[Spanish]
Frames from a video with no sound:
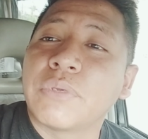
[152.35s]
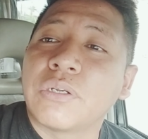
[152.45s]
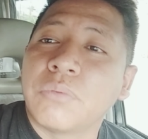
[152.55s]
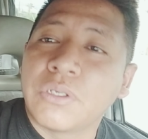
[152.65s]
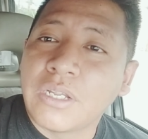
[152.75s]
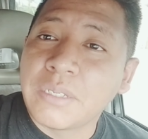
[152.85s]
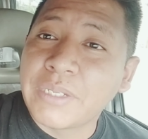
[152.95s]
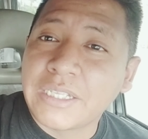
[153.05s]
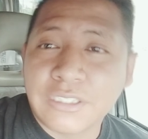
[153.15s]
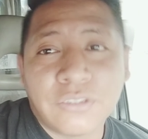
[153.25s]
Pero bueno,
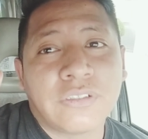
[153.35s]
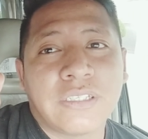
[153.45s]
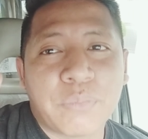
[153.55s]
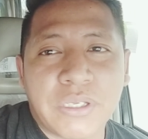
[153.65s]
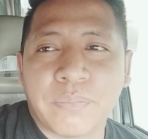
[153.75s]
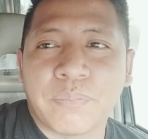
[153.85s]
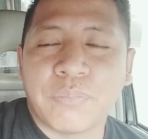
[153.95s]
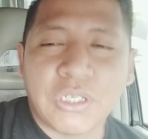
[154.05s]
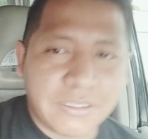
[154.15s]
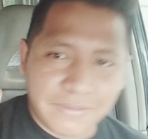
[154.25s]
alimentación también,
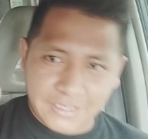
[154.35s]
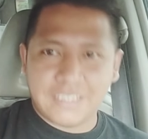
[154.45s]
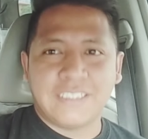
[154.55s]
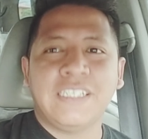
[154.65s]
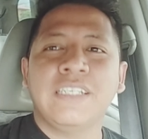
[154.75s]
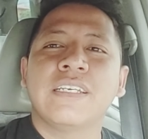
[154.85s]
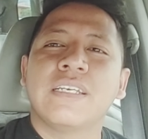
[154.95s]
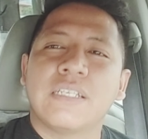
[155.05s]
pasa ¿sí?